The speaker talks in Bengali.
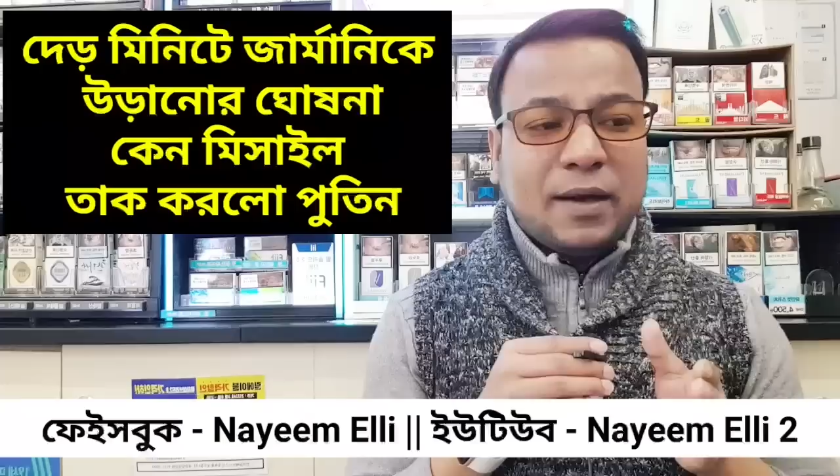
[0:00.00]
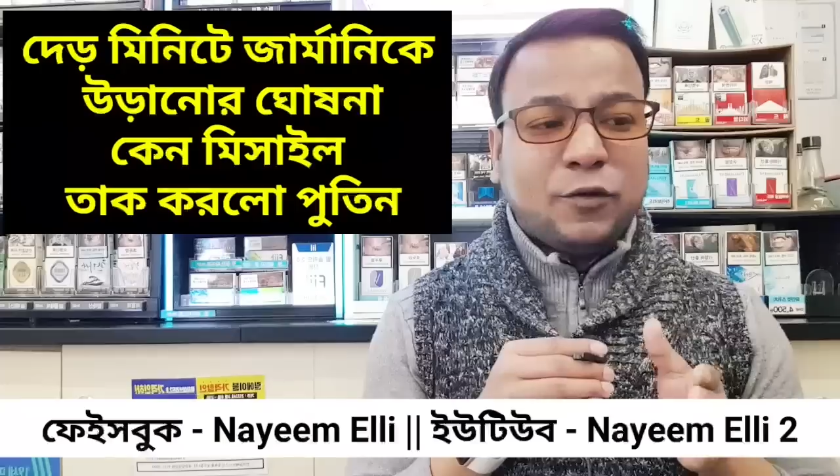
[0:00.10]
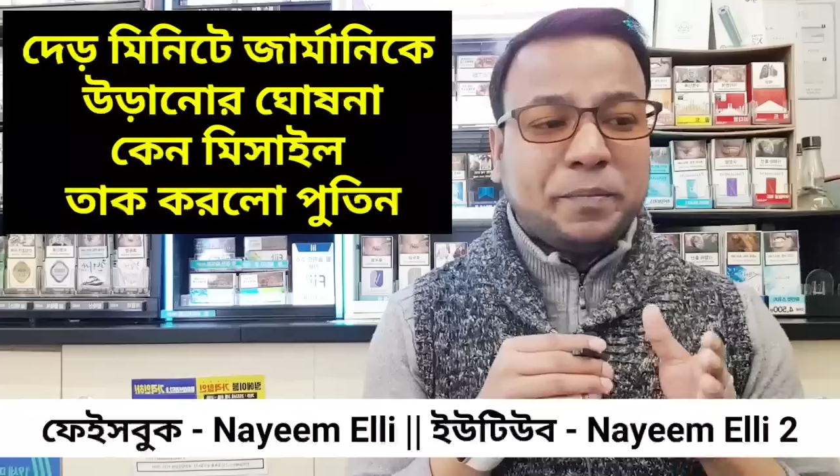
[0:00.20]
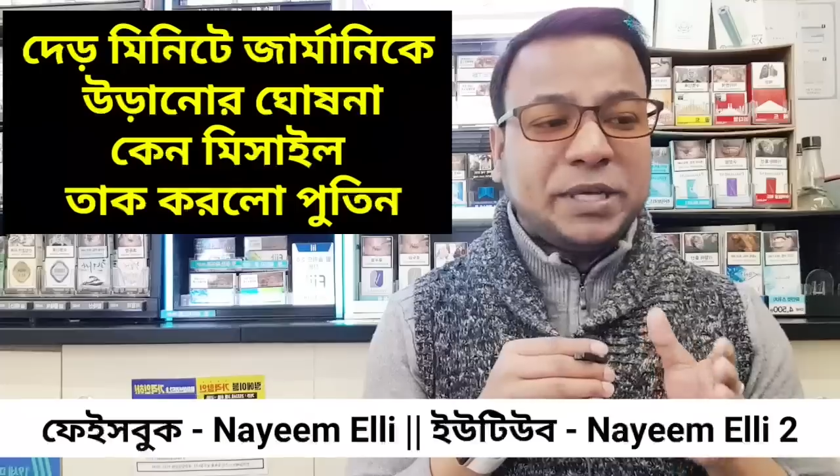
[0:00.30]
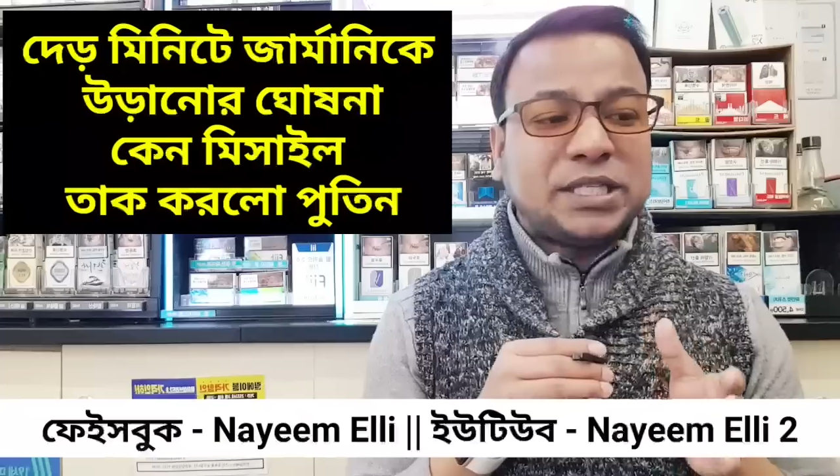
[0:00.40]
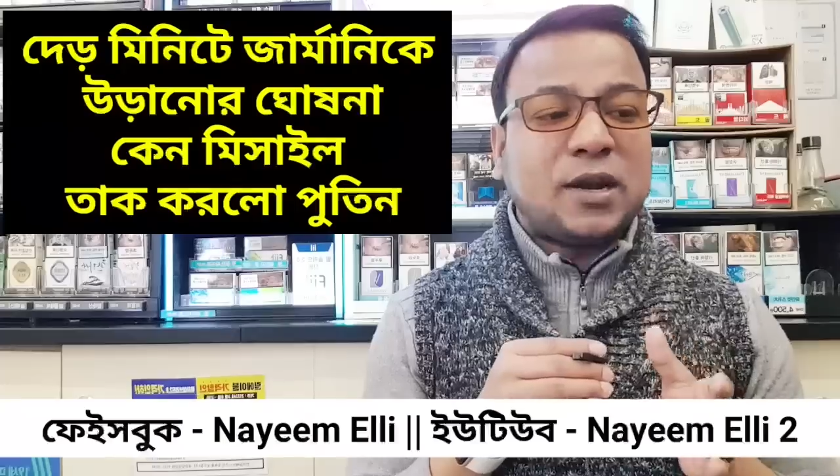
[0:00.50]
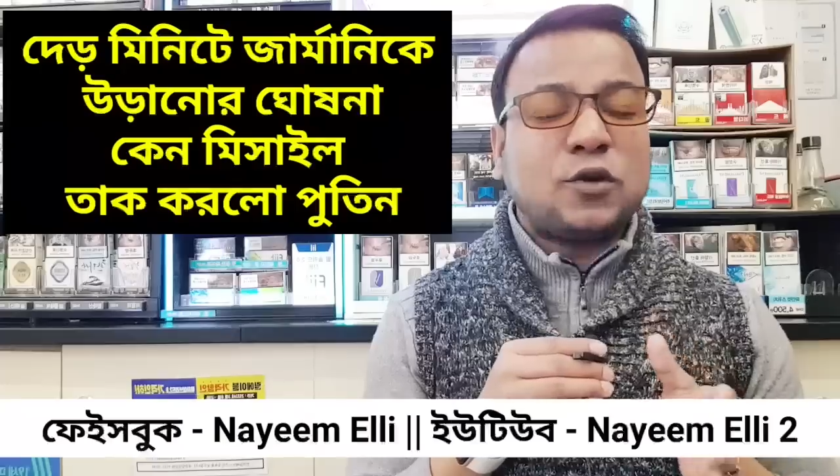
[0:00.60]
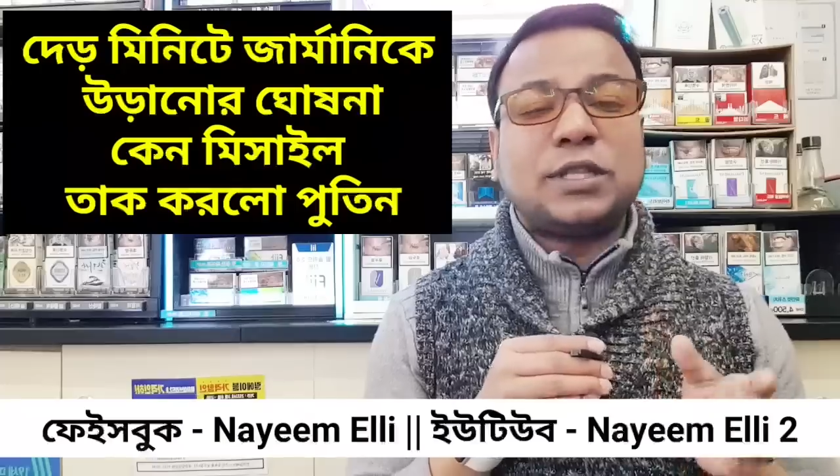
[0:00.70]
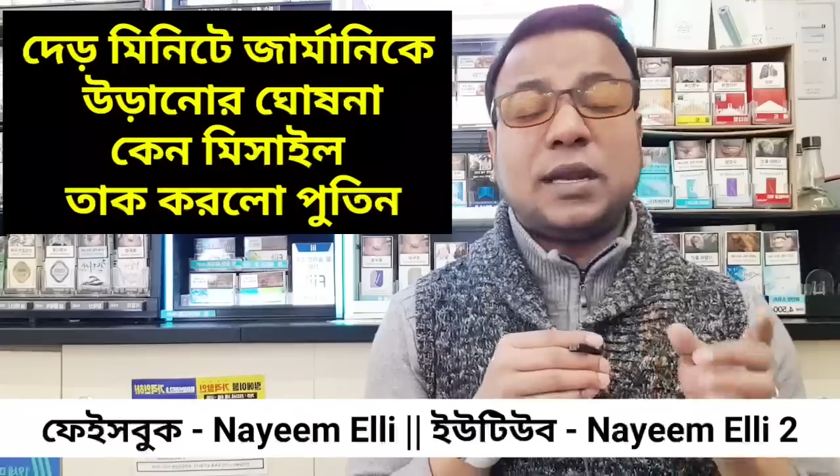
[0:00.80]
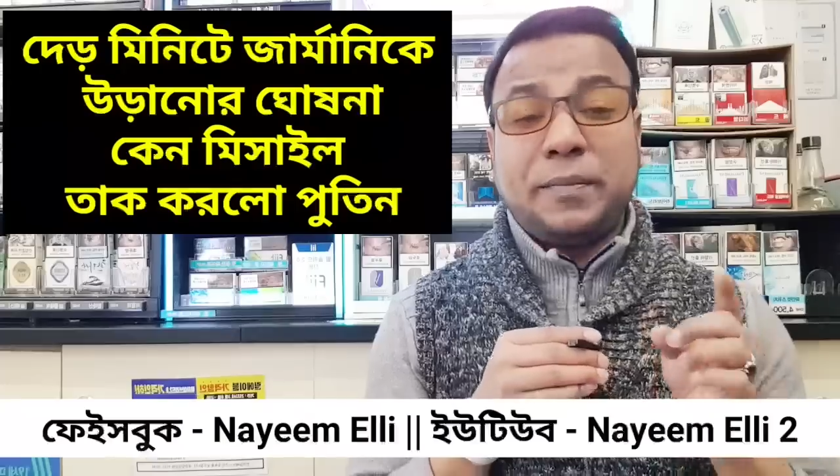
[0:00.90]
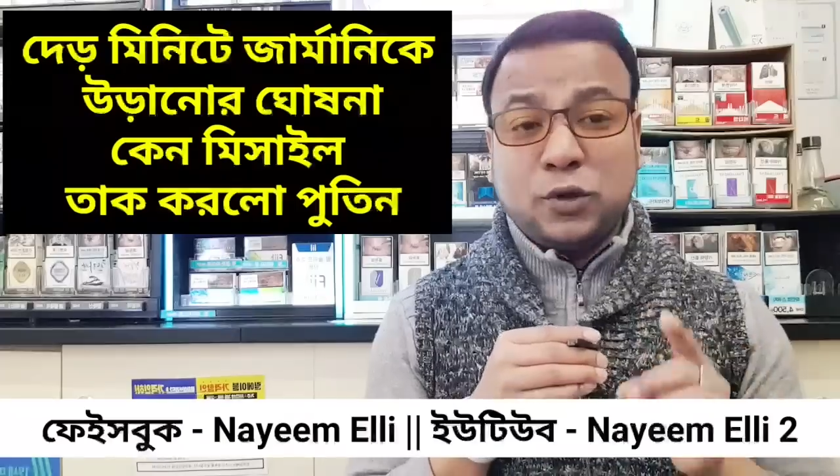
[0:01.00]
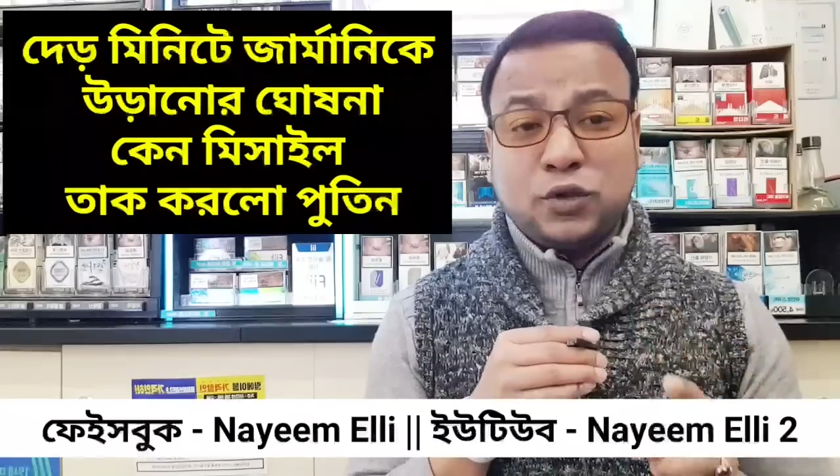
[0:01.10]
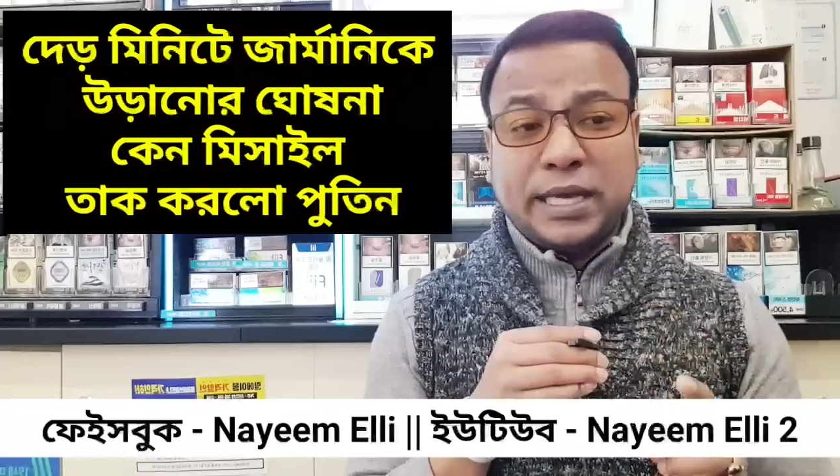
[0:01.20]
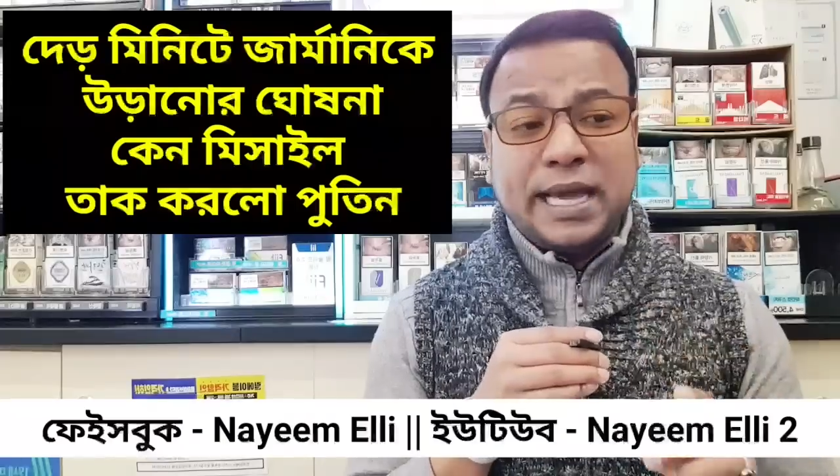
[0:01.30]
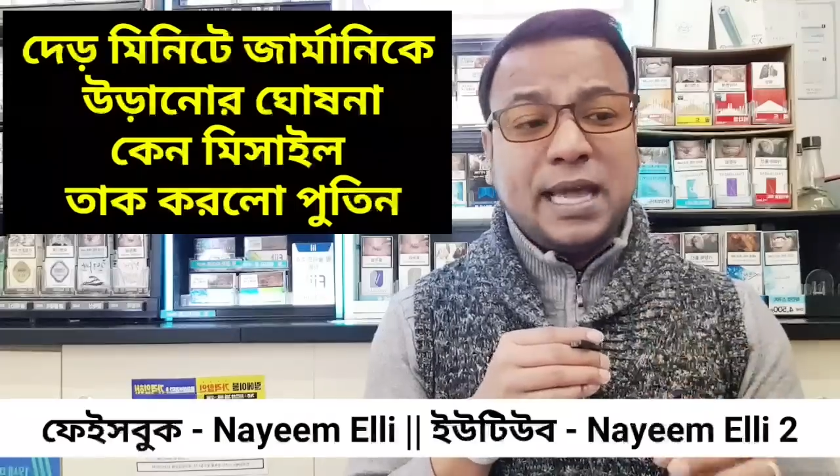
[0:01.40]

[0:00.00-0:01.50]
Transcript: এবং বিচারকদের বিরুদ্ধে